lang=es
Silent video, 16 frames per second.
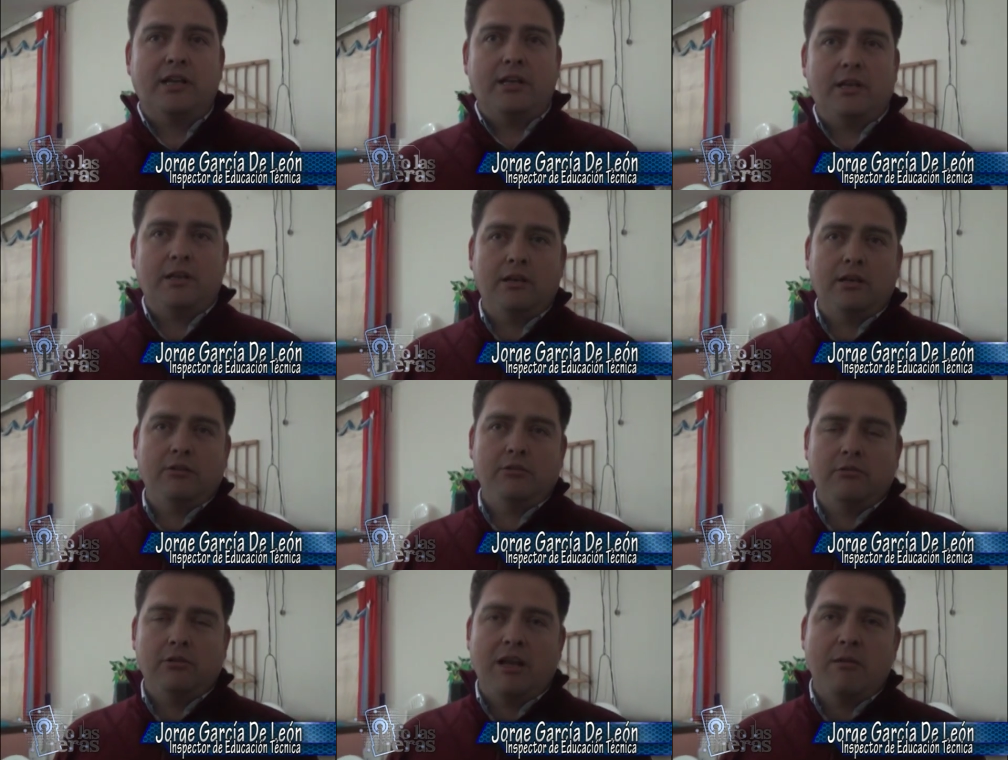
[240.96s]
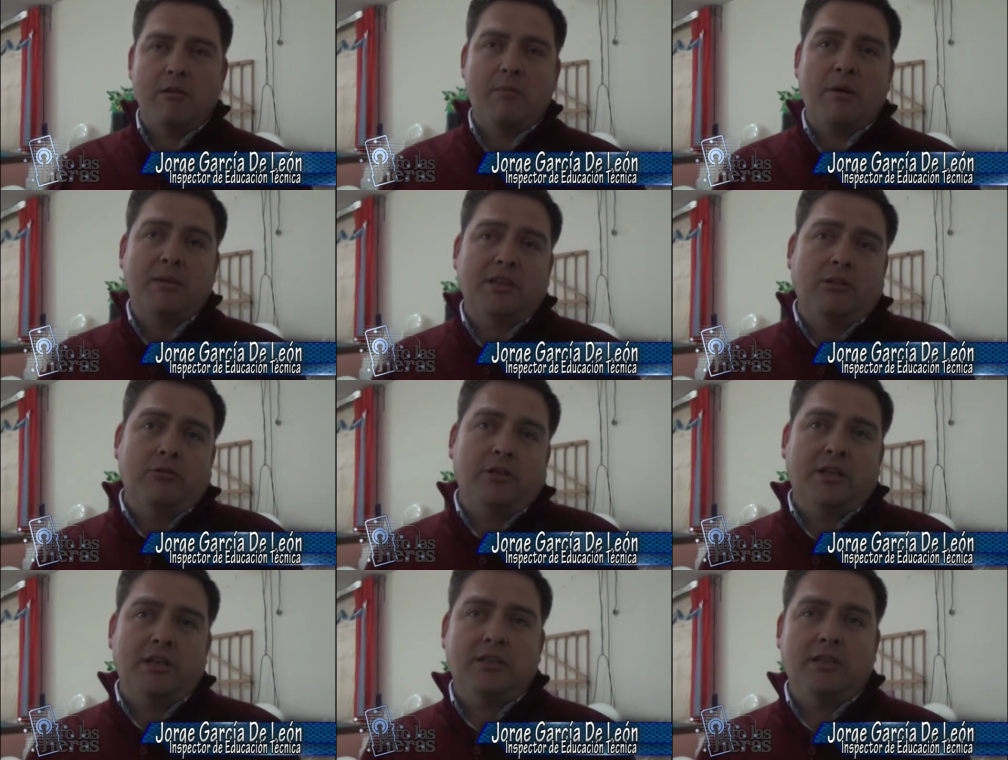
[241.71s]
que no es la misma
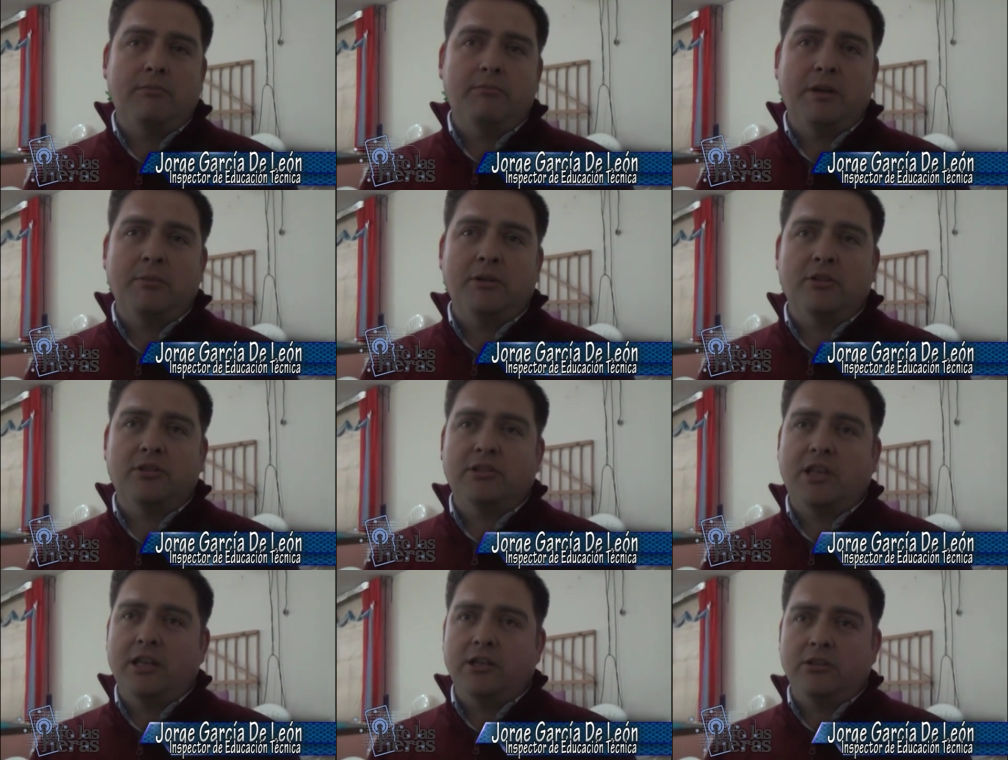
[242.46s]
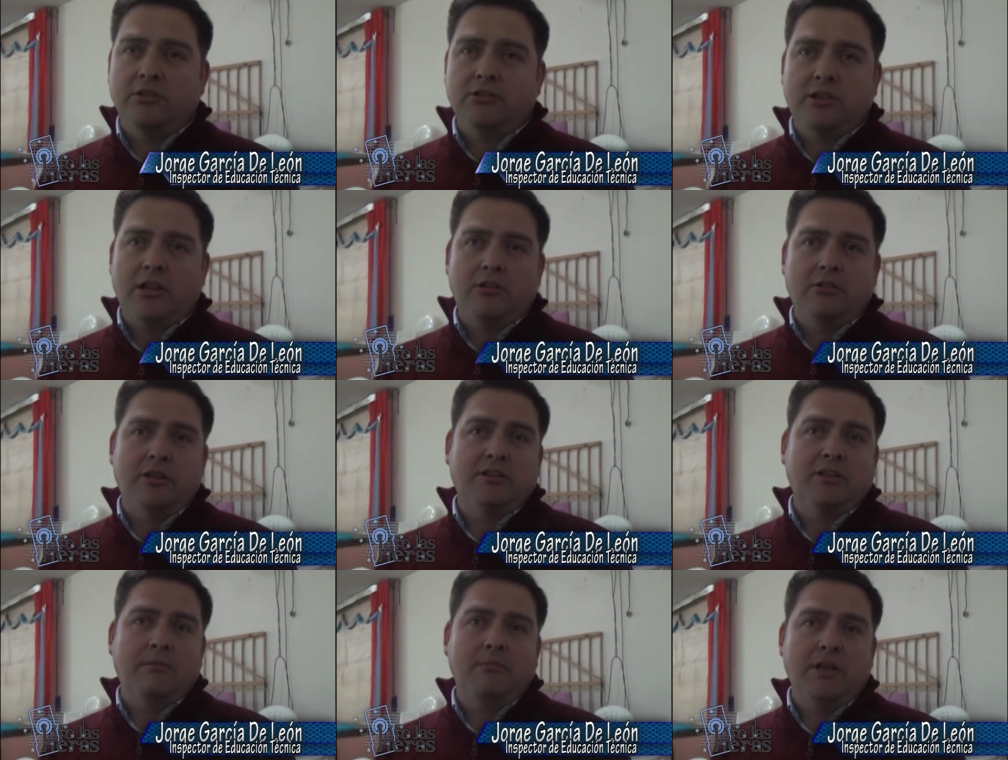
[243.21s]
matrícula que está en primeros años a lo
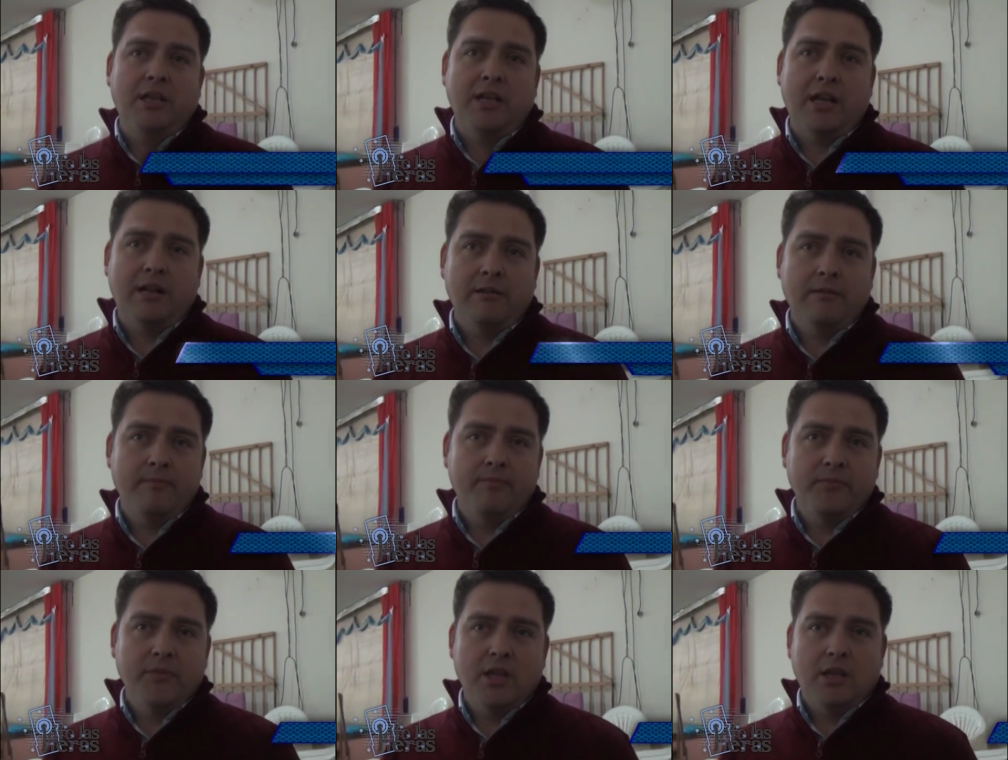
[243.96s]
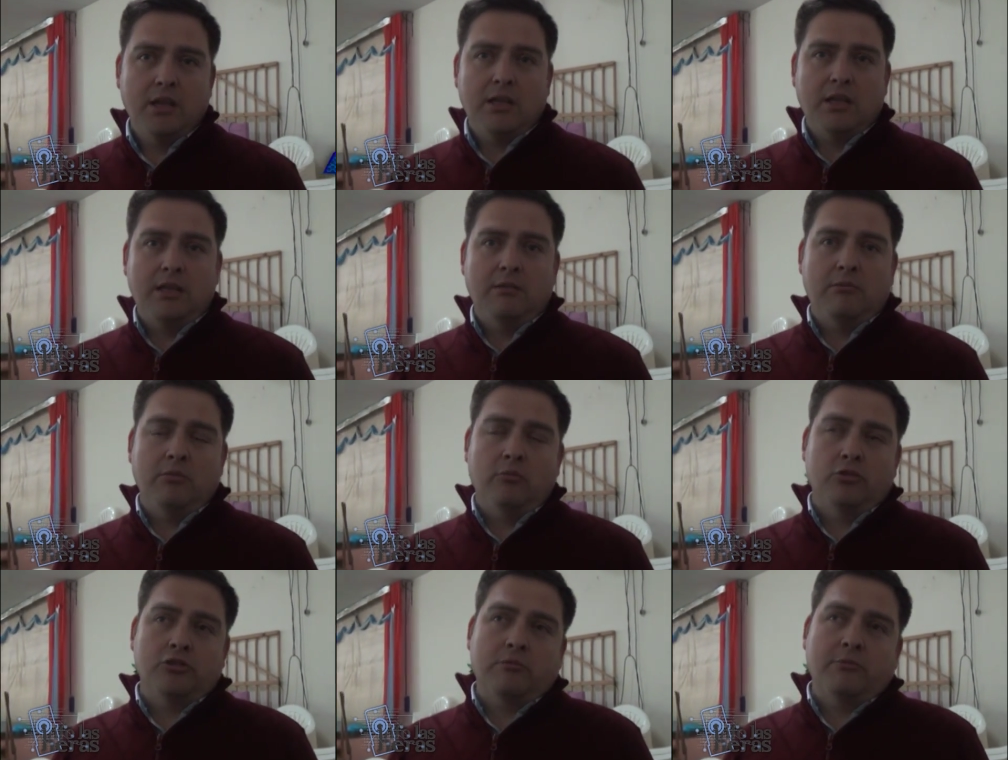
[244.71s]
que terminan, y
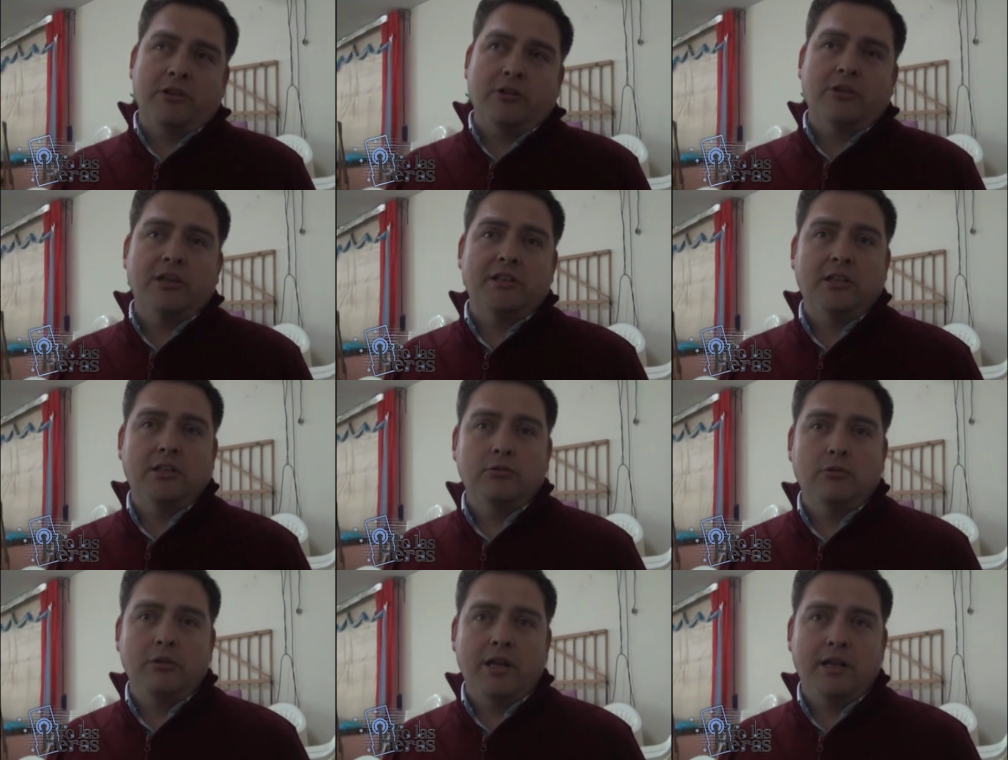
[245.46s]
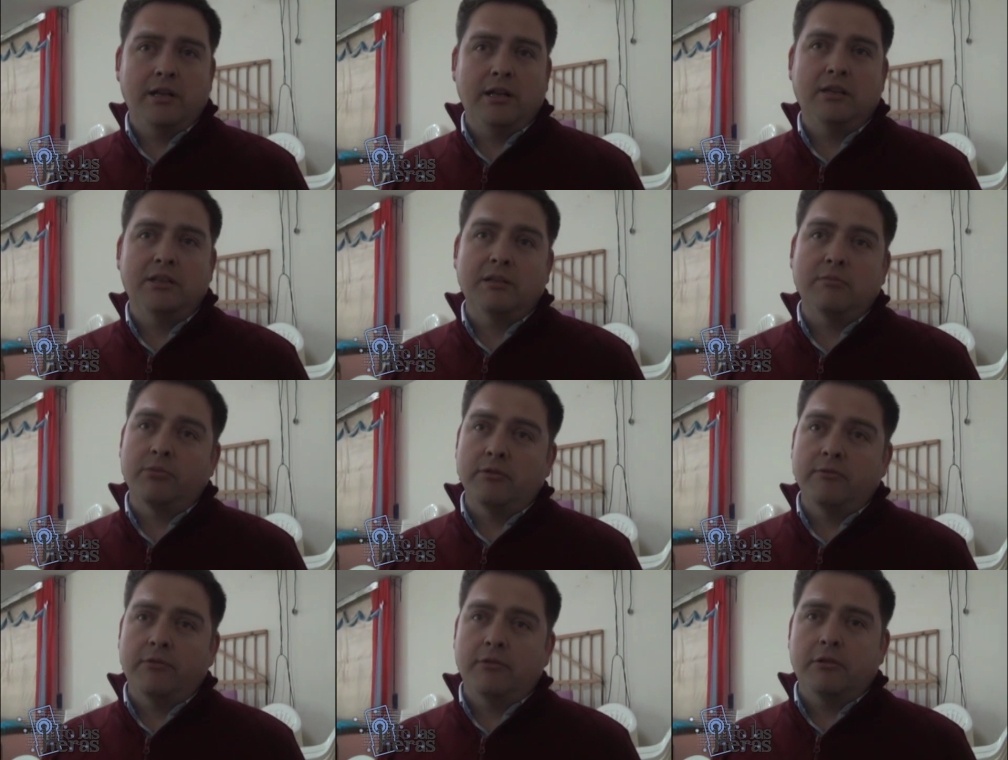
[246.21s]
mucho menos los que titulan en
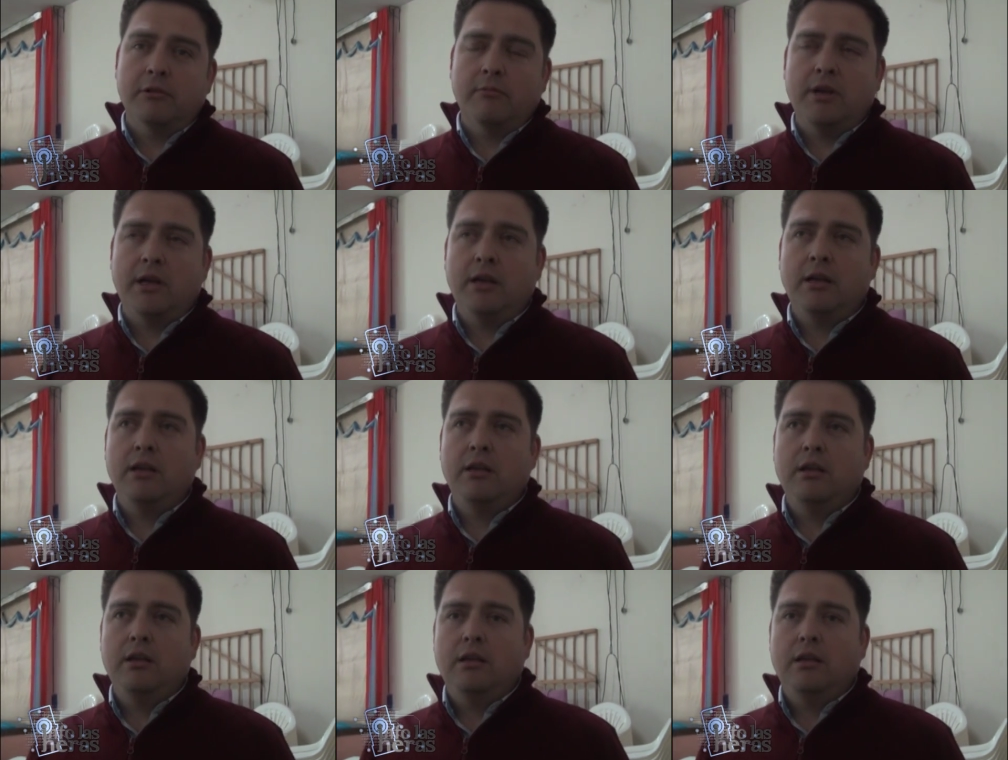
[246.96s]
tiempo y forma,